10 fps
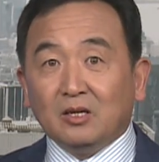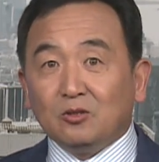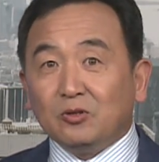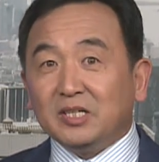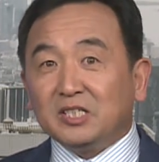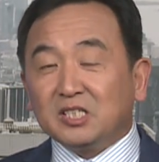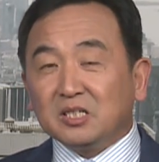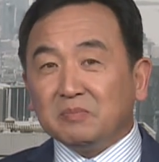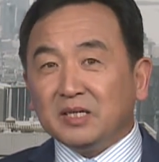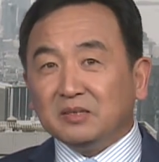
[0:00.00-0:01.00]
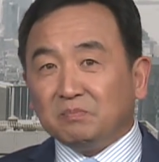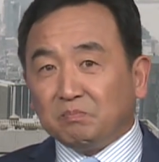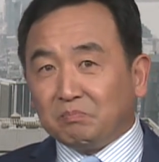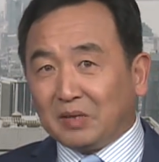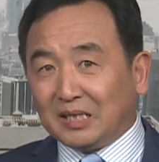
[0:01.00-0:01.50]
所以，生命
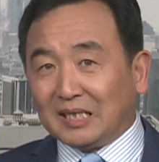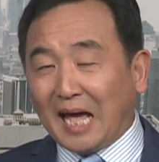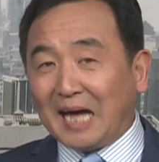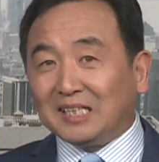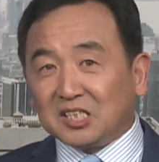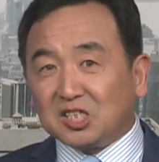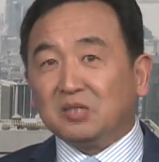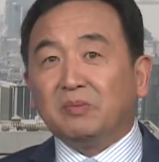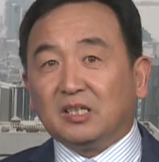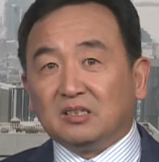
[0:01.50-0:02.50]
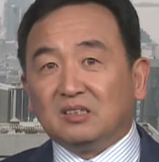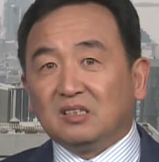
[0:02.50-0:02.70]
本来的生命、